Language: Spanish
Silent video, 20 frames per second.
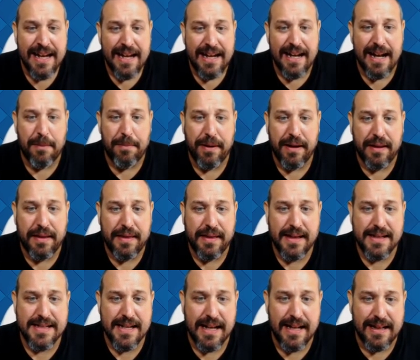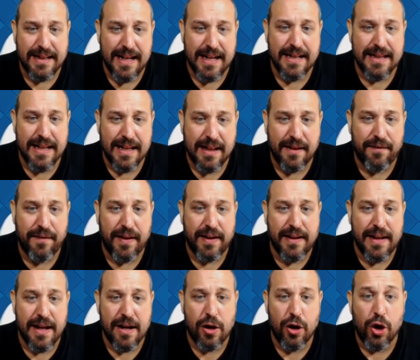La princesa intenta
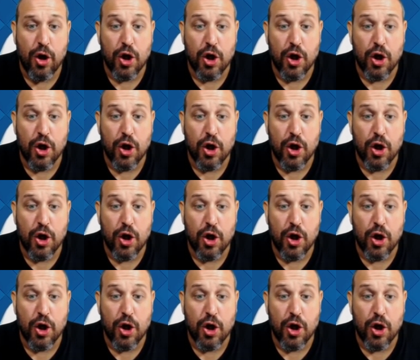defenderlo.